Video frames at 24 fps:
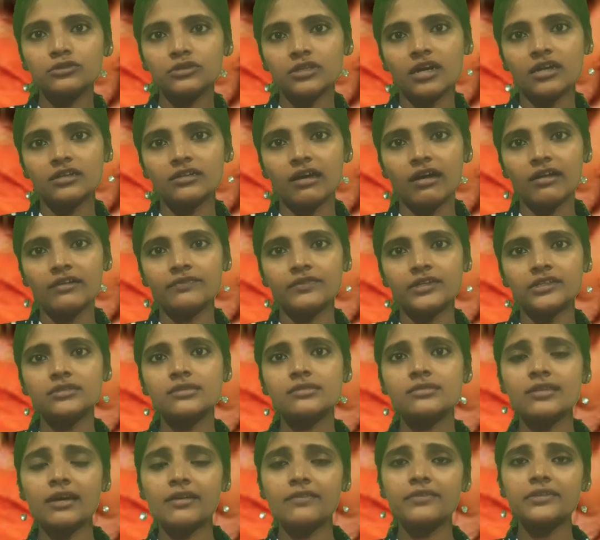ஒன்னாம் நாள்
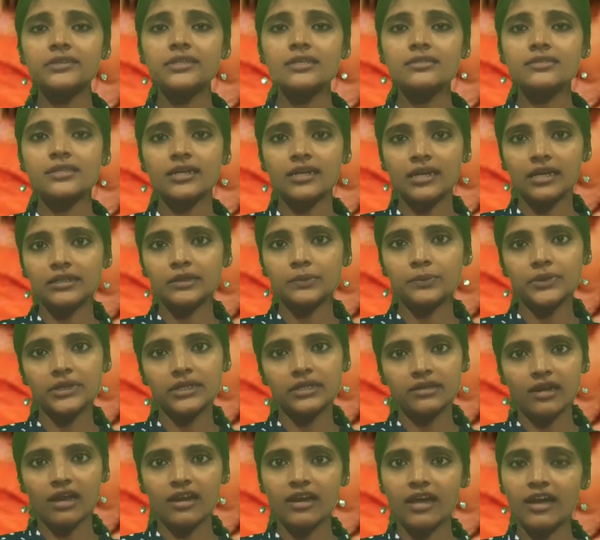வந்து சர்வதேச
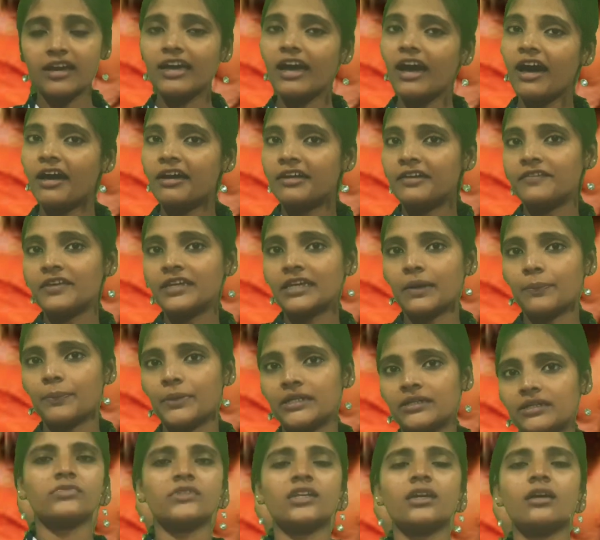கட்டுப்பிடி நாளாக
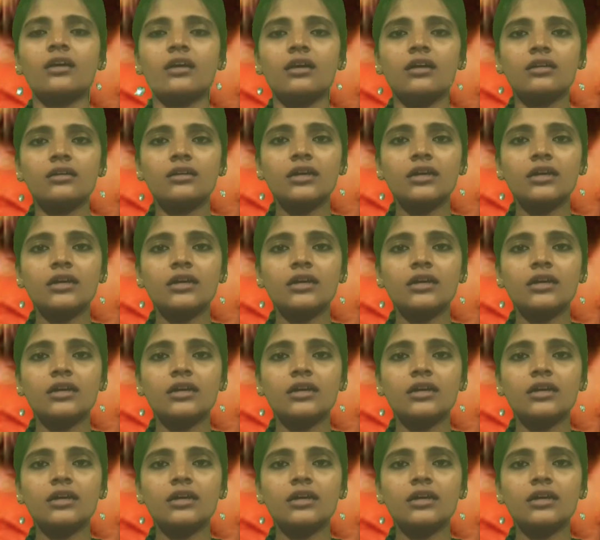அறிவிக்கப்பட்டது